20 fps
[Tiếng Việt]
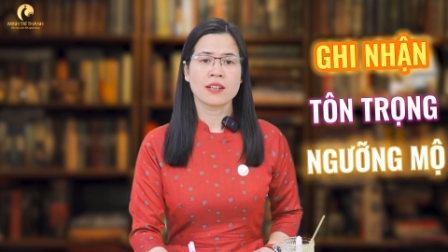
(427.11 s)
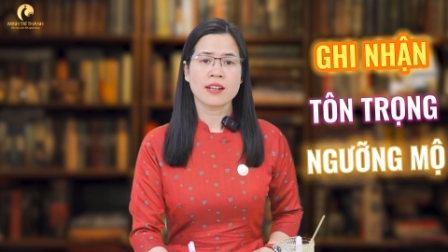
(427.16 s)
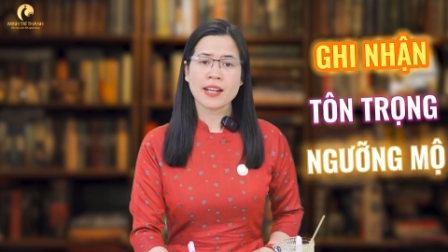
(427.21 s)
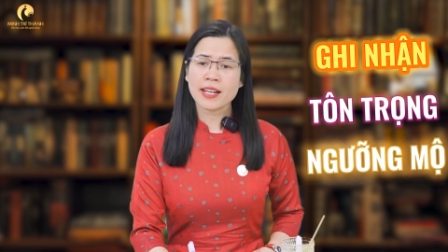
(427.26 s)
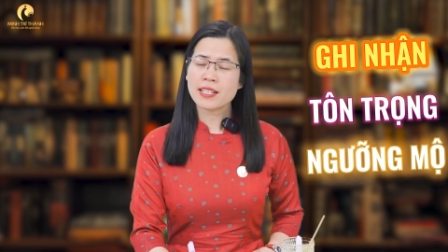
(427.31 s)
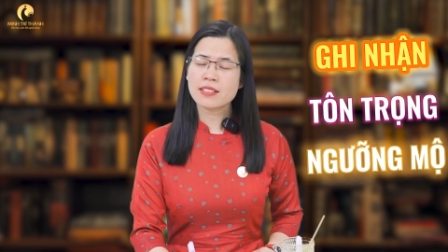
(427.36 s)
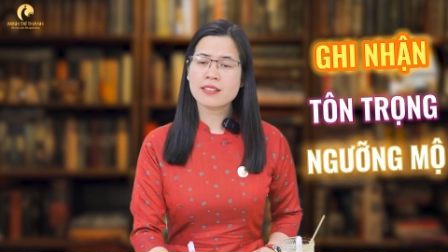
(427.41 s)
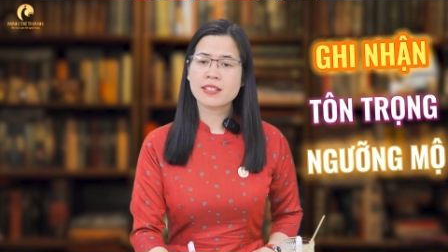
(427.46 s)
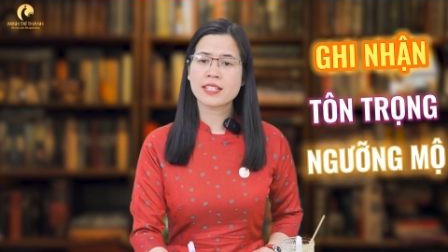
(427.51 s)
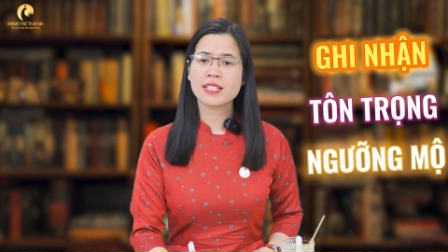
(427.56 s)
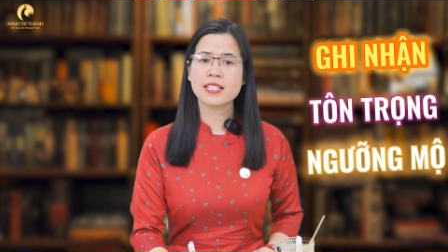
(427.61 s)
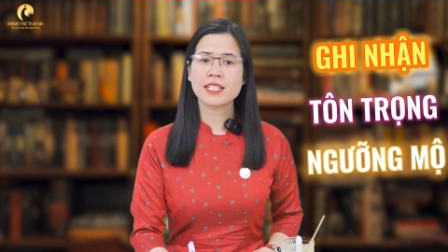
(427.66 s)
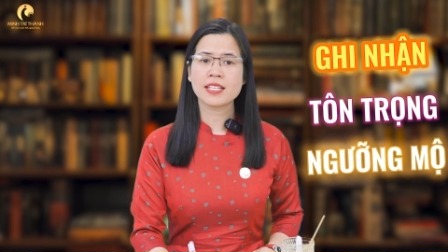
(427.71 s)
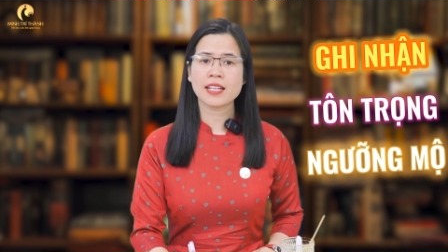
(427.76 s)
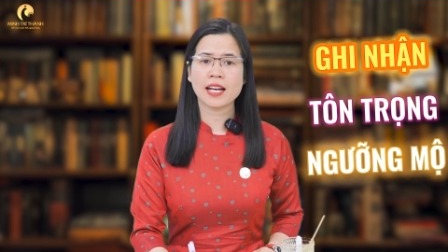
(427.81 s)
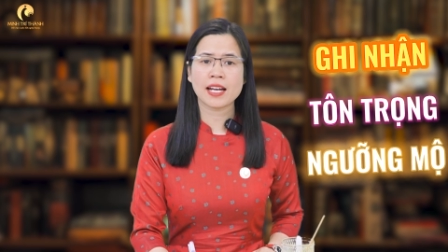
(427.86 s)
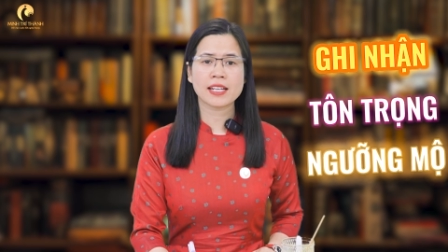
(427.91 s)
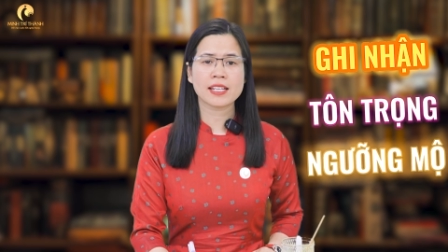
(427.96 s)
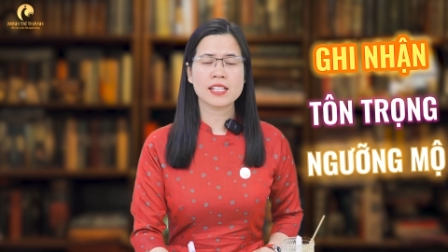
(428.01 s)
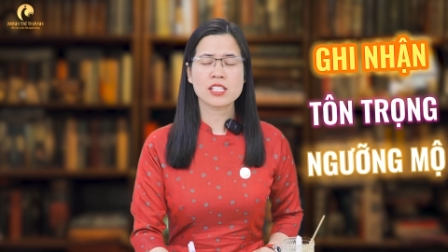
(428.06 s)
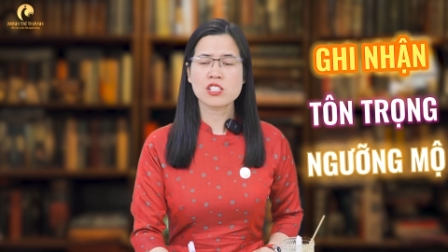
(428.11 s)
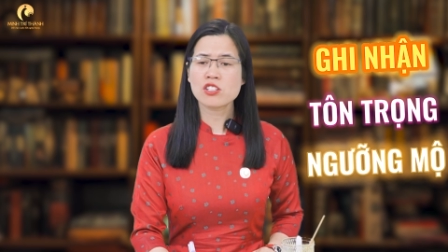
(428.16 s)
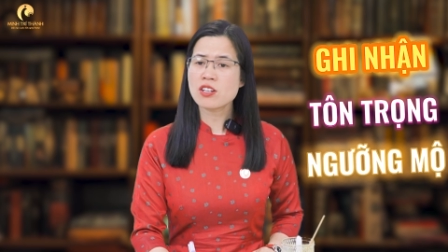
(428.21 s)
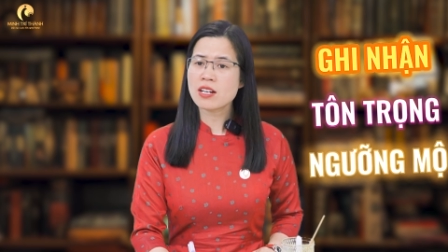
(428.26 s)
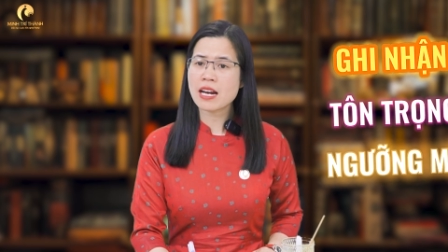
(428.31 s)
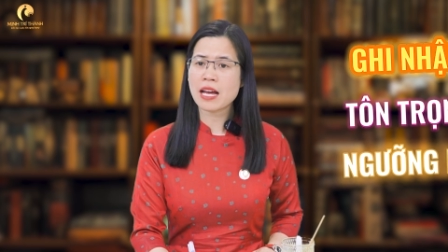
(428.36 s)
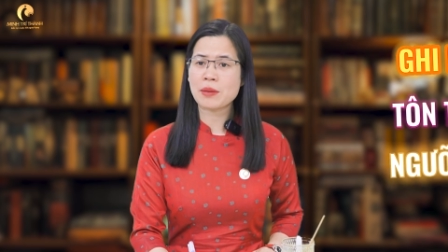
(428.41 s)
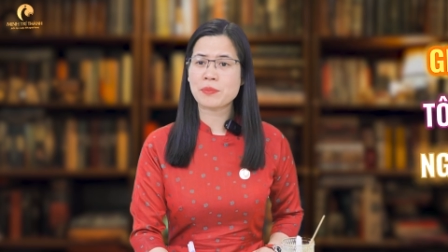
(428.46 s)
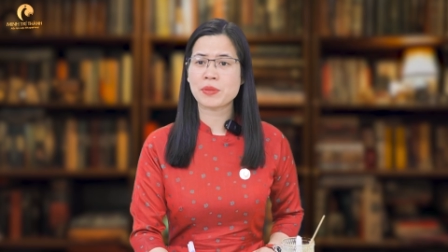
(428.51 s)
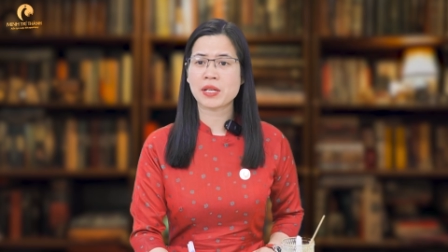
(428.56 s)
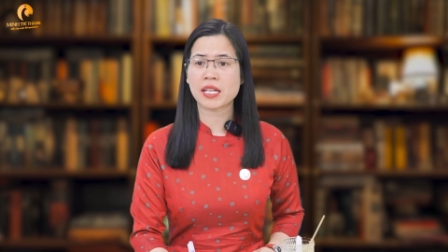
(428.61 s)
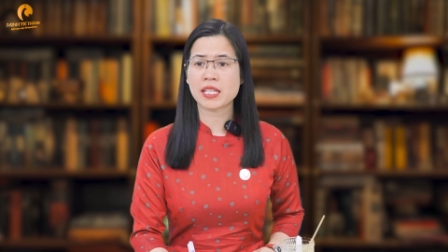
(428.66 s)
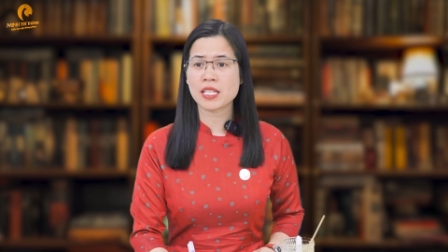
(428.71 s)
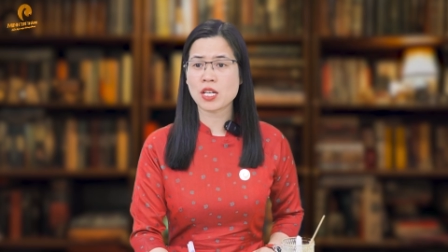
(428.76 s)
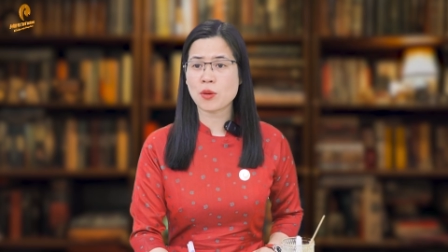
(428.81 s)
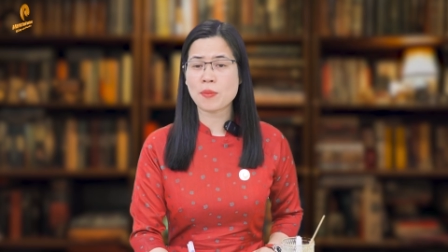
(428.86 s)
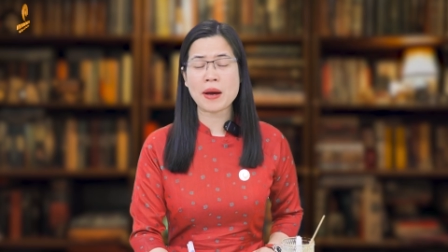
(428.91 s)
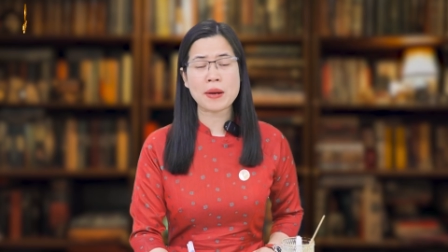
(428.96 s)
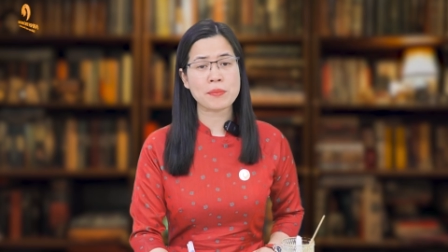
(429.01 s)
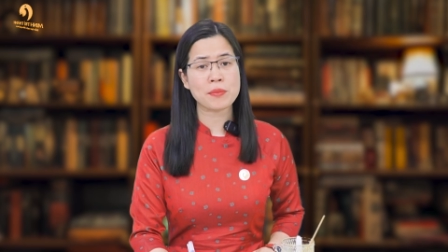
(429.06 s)
ngay từ khi anh ấy chưa làm được cái
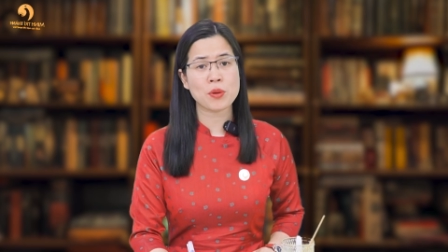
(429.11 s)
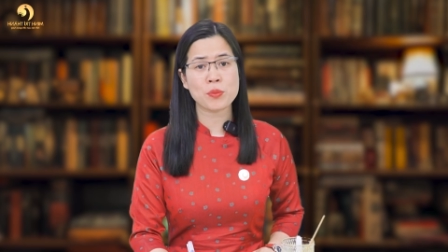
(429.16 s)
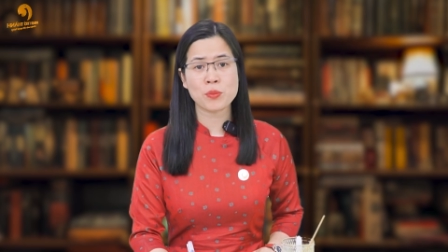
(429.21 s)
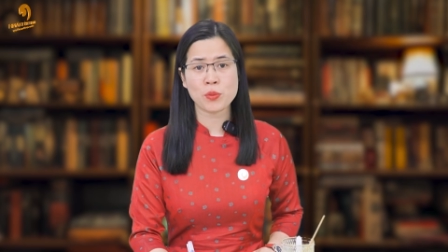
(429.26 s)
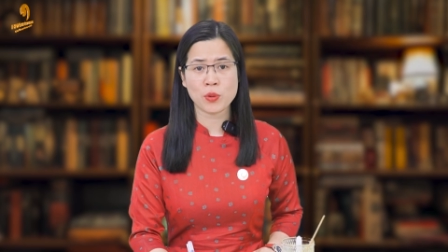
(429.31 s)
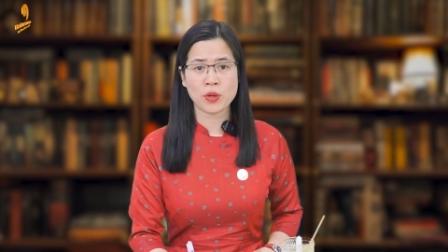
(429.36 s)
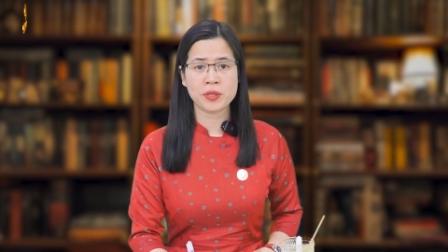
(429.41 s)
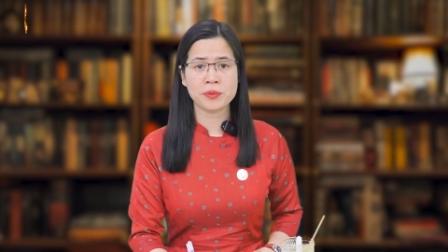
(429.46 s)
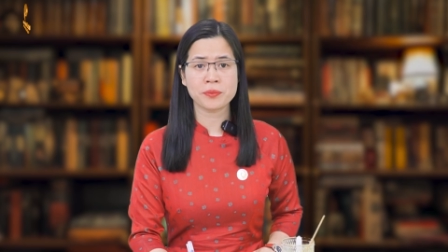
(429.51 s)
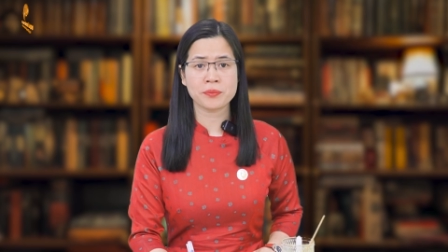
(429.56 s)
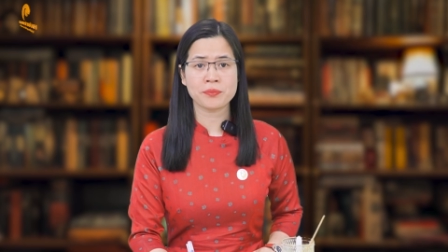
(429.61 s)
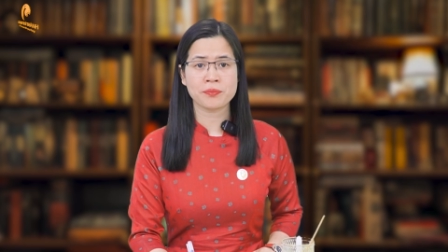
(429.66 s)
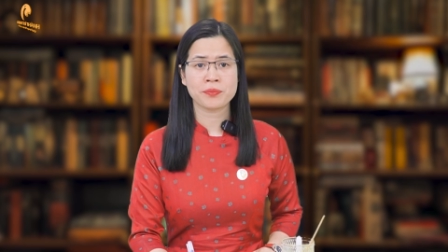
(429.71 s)
điều bạn mong muốn